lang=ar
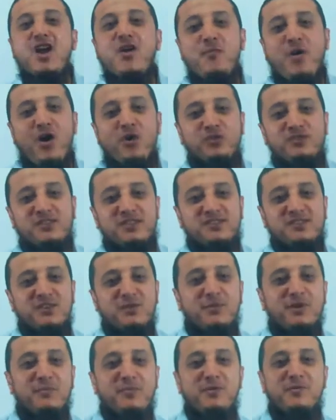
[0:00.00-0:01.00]
مع أستاذ
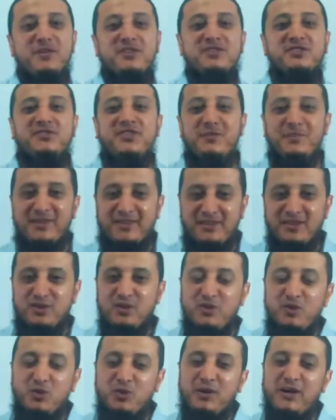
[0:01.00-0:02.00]
صبر بيبرس في
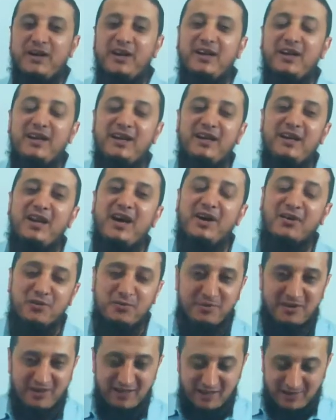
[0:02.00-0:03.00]
مادة اللغة
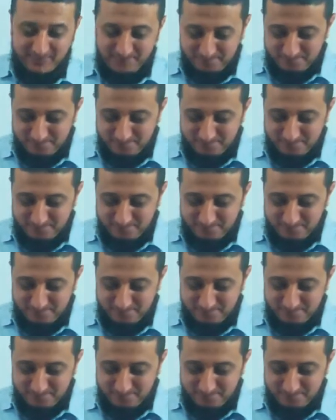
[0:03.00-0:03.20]
العربية